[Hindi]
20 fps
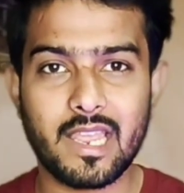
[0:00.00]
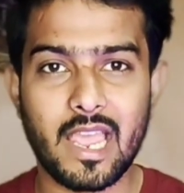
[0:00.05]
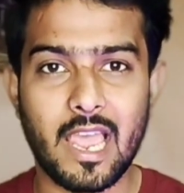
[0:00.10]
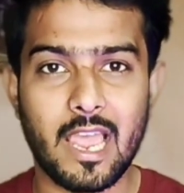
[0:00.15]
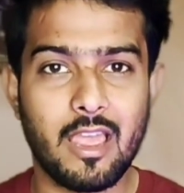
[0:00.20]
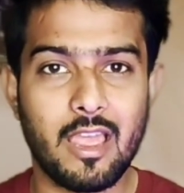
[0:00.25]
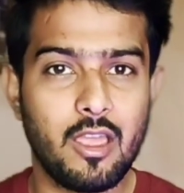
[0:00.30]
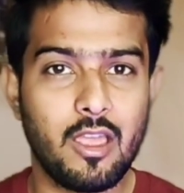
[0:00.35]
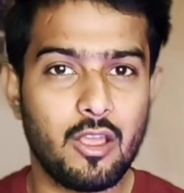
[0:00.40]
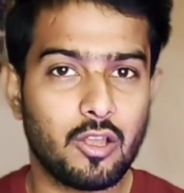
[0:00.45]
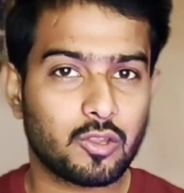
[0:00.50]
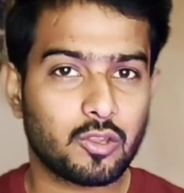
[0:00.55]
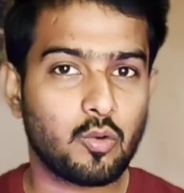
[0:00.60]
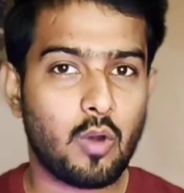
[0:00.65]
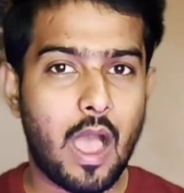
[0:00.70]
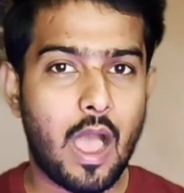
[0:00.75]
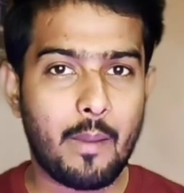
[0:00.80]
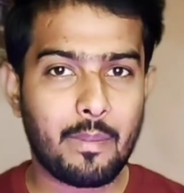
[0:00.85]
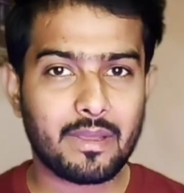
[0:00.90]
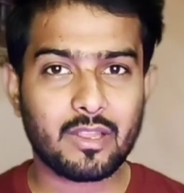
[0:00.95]
ठीक है
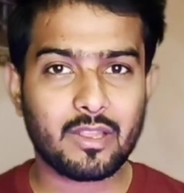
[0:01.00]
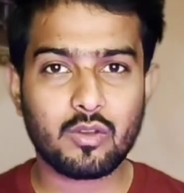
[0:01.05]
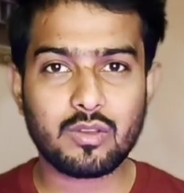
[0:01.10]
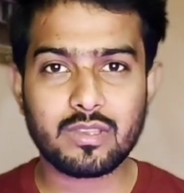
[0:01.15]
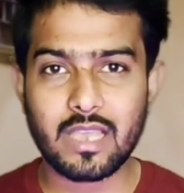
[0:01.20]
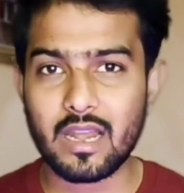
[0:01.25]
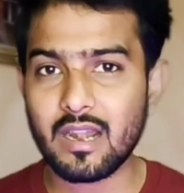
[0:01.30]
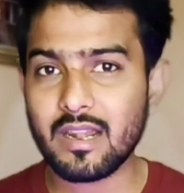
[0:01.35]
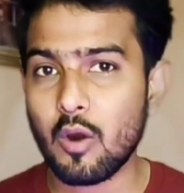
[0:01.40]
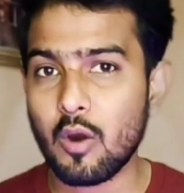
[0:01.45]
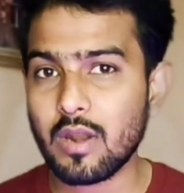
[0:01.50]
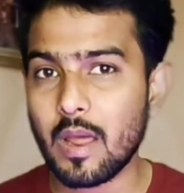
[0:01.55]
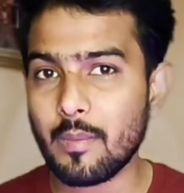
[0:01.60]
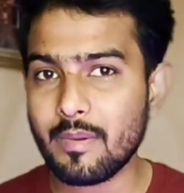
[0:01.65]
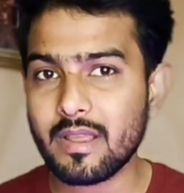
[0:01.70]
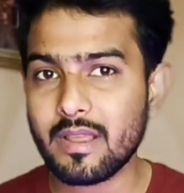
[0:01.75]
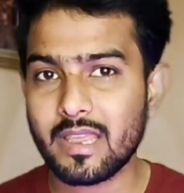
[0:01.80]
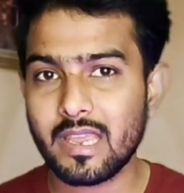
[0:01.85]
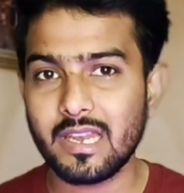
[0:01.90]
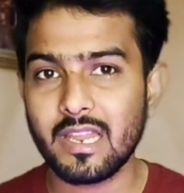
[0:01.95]
तो आपके देखो सारा
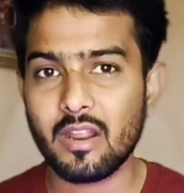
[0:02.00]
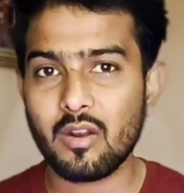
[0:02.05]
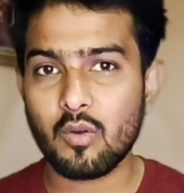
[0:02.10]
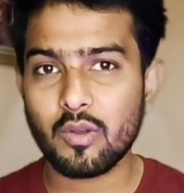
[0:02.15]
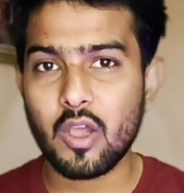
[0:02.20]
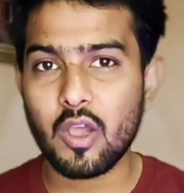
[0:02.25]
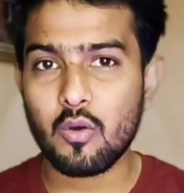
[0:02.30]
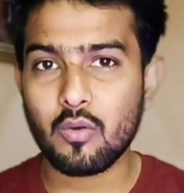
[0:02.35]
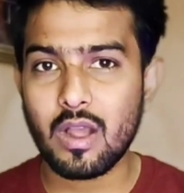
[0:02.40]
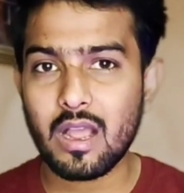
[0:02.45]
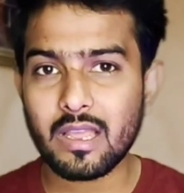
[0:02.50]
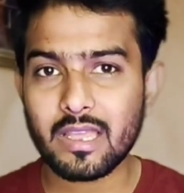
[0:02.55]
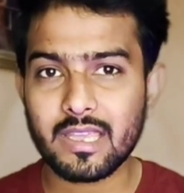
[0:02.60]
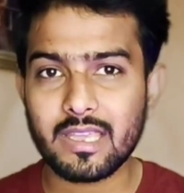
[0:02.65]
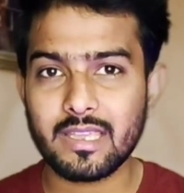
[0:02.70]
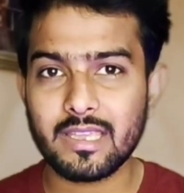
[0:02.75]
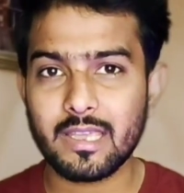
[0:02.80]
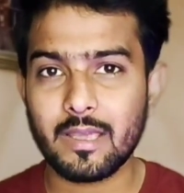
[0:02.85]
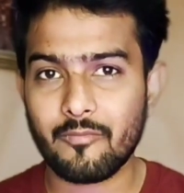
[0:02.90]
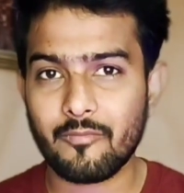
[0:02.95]
डाउट आपका क्लियर हो गया होगा
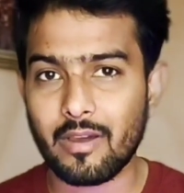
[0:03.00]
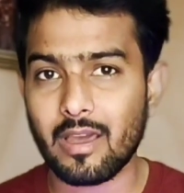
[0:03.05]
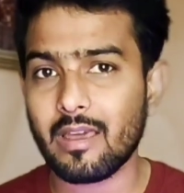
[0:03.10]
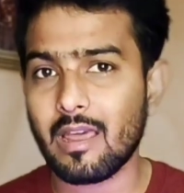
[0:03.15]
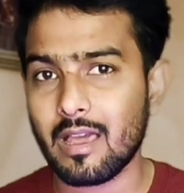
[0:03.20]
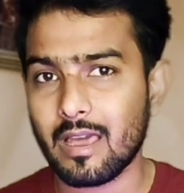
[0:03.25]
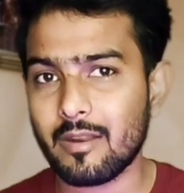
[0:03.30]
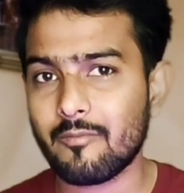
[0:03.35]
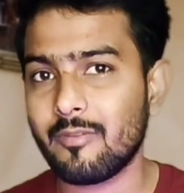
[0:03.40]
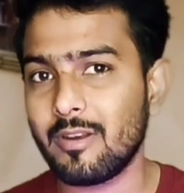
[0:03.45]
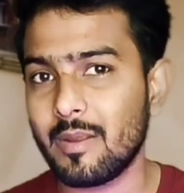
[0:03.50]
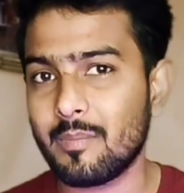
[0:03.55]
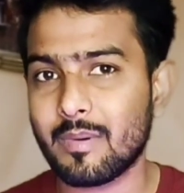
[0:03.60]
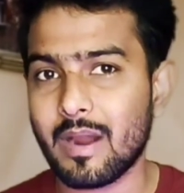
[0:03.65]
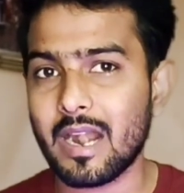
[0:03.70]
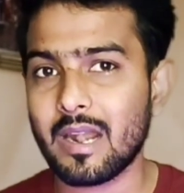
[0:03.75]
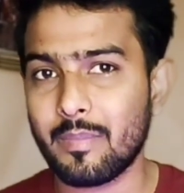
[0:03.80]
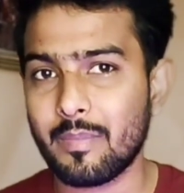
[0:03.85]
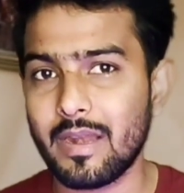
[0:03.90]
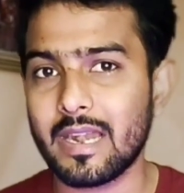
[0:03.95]
कि अगर
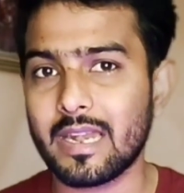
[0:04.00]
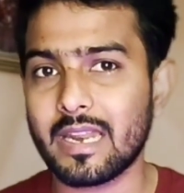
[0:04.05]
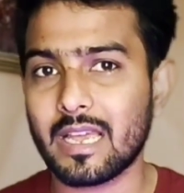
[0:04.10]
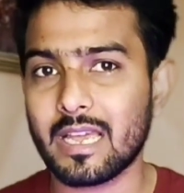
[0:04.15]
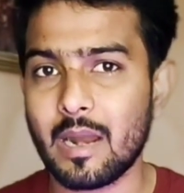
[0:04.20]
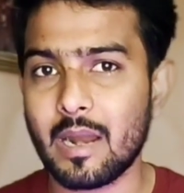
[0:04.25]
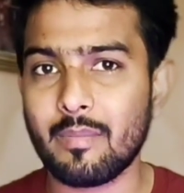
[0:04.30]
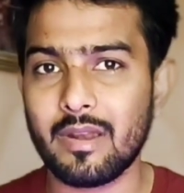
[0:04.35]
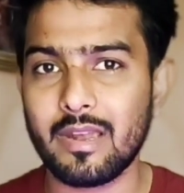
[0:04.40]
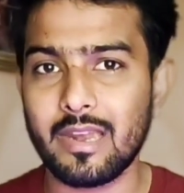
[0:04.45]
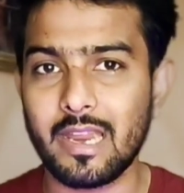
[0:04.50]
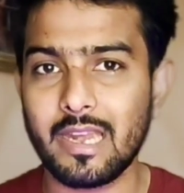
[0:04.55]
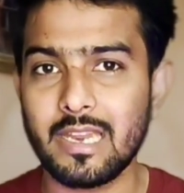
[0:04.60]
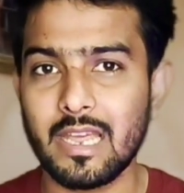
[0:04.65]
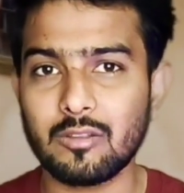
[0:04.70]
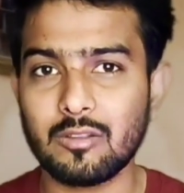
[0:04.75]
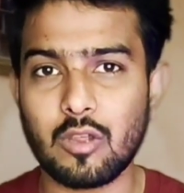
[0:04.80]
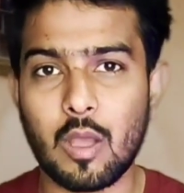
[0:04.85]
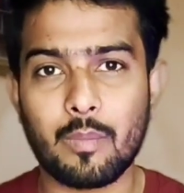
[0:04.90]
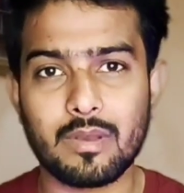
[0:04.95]
फ्लिपकार्ट प्लेटर अगर आपने
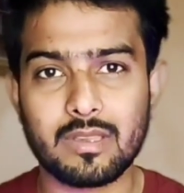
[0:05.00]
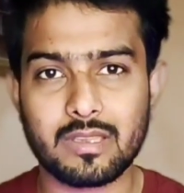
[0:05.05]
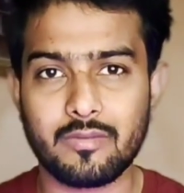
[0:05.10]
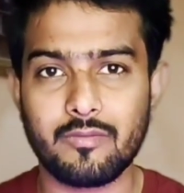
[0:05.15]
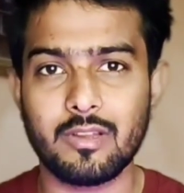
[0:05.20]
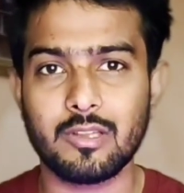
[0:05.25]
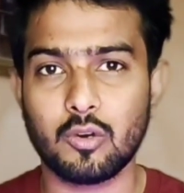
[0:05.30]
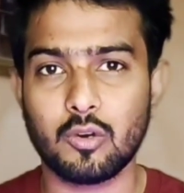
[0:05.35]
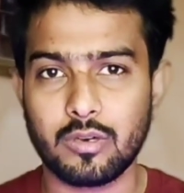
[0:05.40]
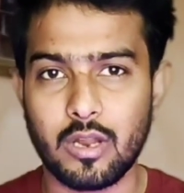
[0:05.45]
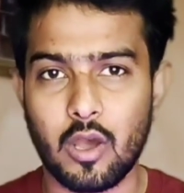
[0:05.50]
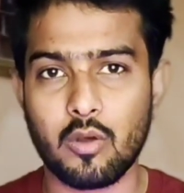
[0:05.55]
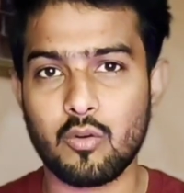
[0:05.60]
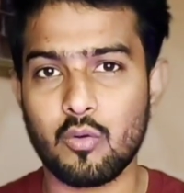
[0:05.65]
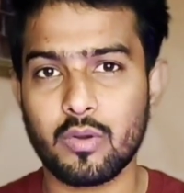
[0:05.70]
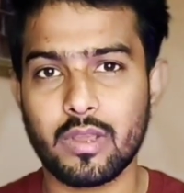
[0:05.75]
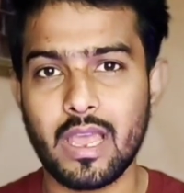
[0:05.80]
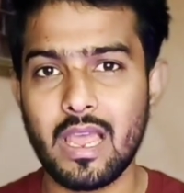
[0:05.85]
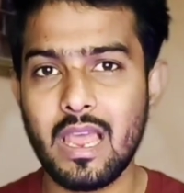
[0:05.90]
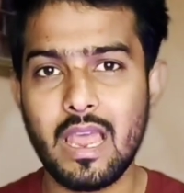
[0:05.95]
ले लिया तो आपका सिविल जो
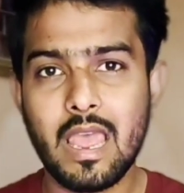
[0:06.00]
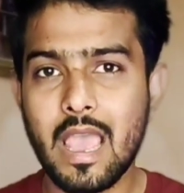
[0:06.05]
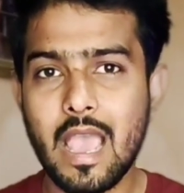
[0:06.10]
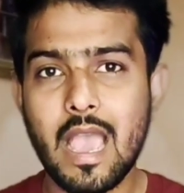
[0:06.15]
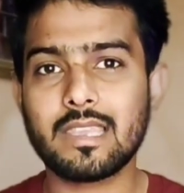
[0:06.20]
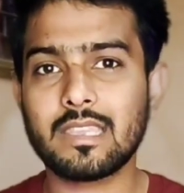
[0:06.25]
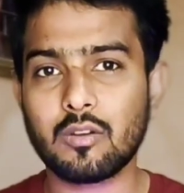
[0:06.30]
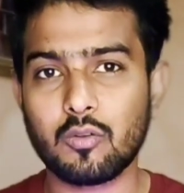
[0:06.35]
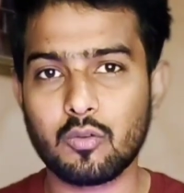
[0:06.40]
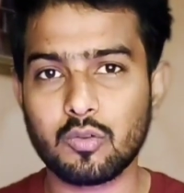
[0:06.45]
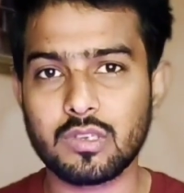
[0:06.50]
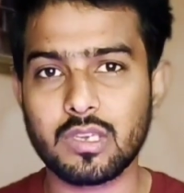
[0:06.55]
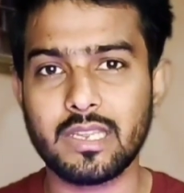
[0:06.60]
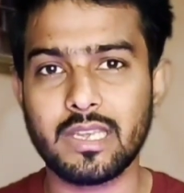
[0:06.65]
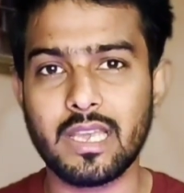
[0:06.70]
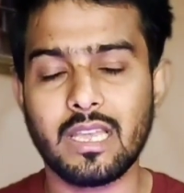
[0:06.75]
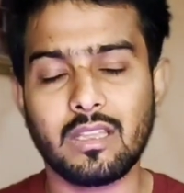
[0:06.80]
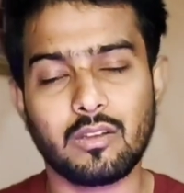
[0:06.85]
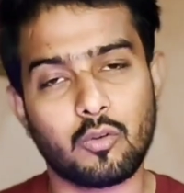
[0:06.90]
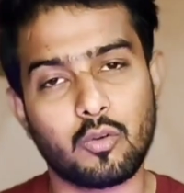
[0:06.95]
डाउन हो गया ऐसा
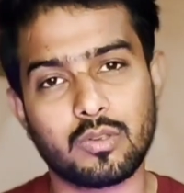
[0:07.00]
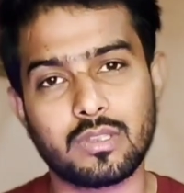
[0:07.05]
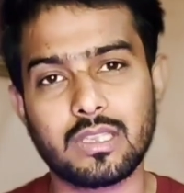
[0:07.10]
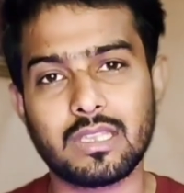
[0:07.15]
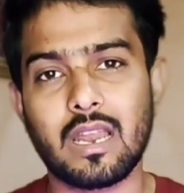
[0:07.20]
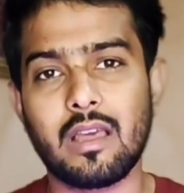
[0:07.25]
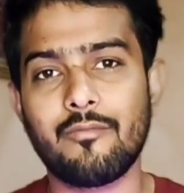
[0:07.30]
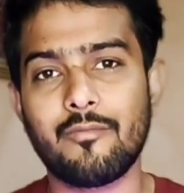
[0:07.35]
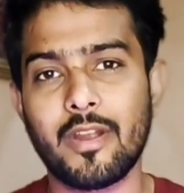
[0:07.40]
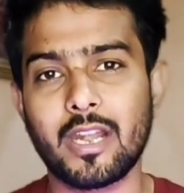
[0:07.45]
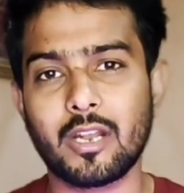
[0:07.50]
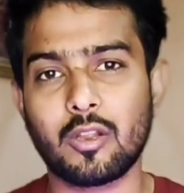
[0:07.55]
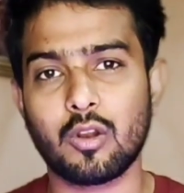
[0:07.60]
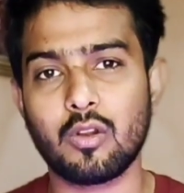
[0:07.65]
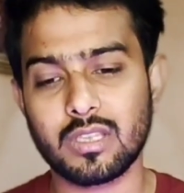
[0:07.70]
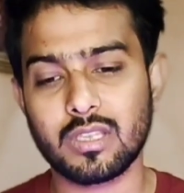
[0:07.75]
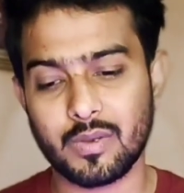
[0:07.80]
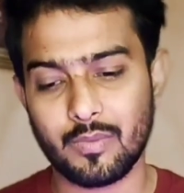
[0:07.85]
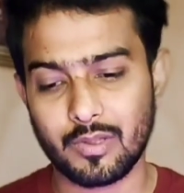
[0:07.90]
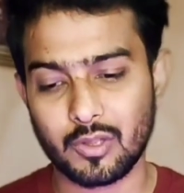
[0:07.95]
कुछ नहीं है कुछ दिन आप
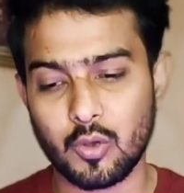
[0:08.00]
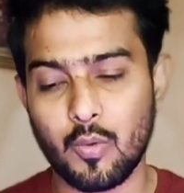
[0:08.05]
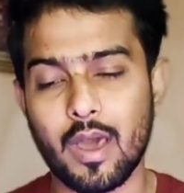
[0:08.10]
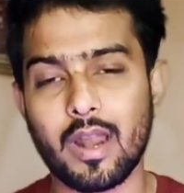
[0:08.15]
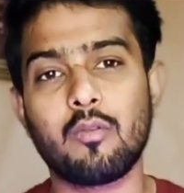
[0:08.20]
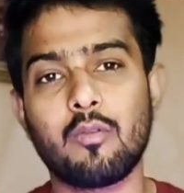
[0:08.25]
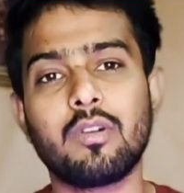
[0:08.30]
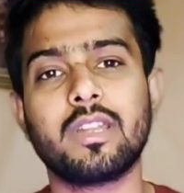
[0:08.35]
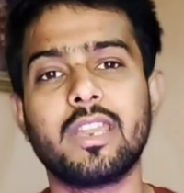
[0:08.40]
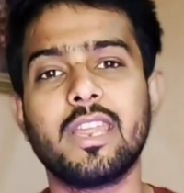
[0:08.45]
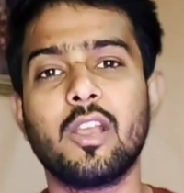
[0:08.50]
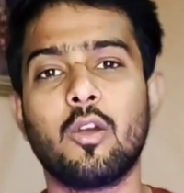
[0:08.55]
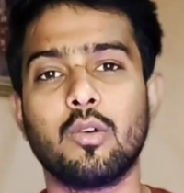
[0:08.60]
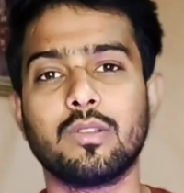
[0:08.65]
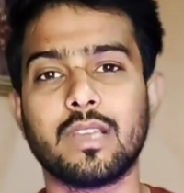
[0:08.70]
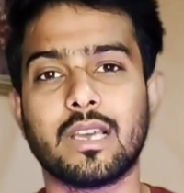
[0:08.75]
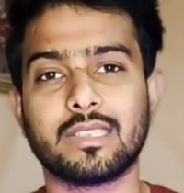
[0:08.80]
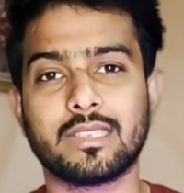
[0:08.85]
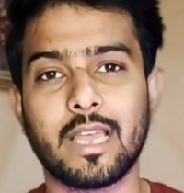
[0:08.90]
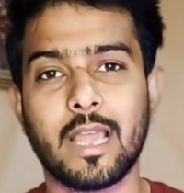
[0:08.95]
वेट करो सिविल दोबारा वो
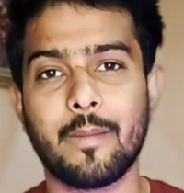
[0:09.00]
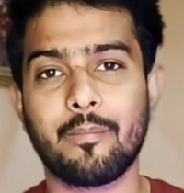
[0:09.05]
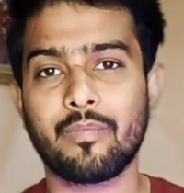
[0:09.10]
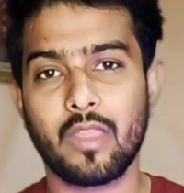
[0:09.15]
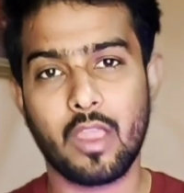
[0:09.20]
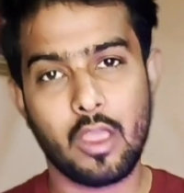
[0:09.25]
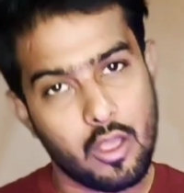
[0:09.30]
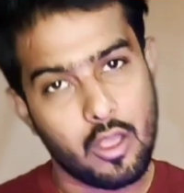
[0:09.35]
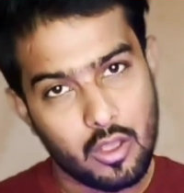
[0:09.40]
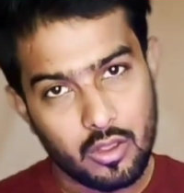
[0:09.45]
ठीक हो जाता है